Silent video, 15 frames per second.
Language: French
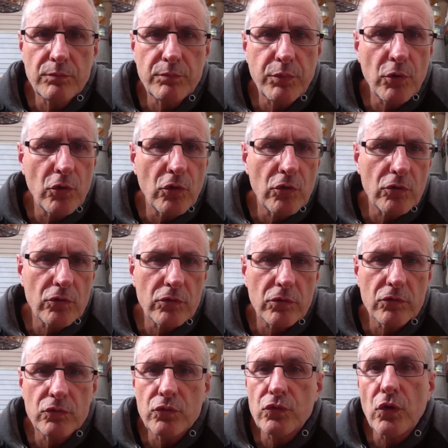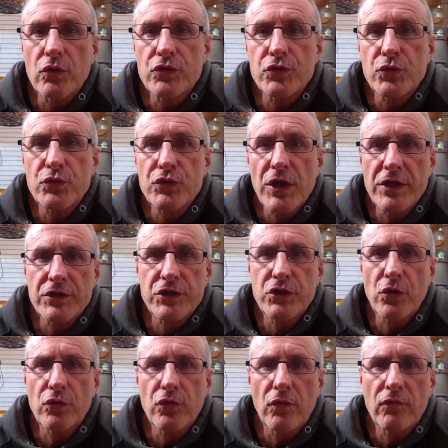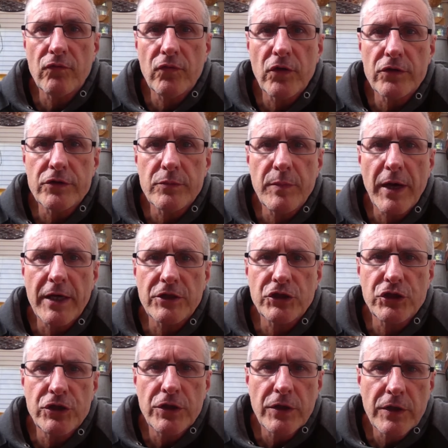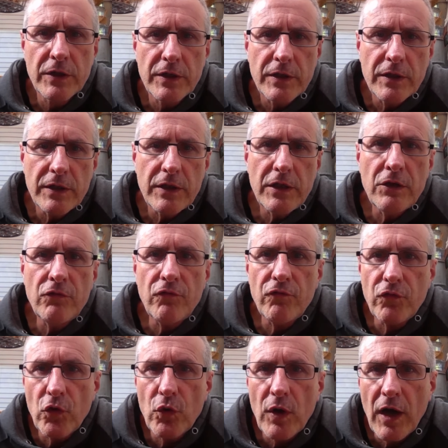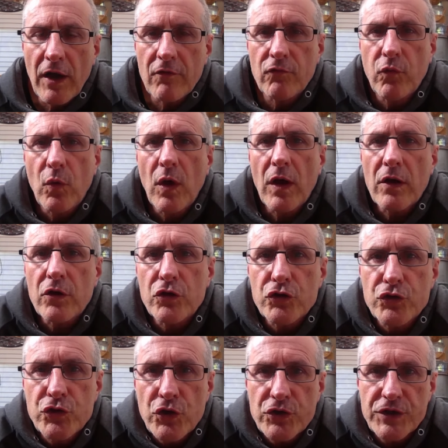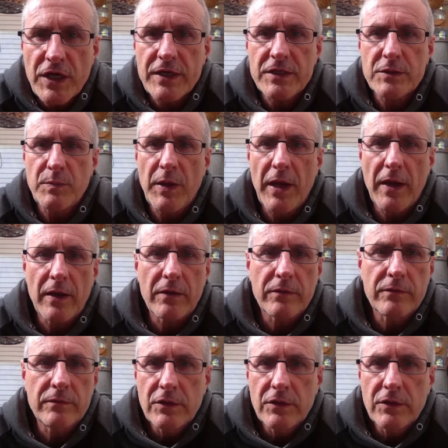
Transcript: pour une consultation dans le fleur de batch, il faut avoir deux experts.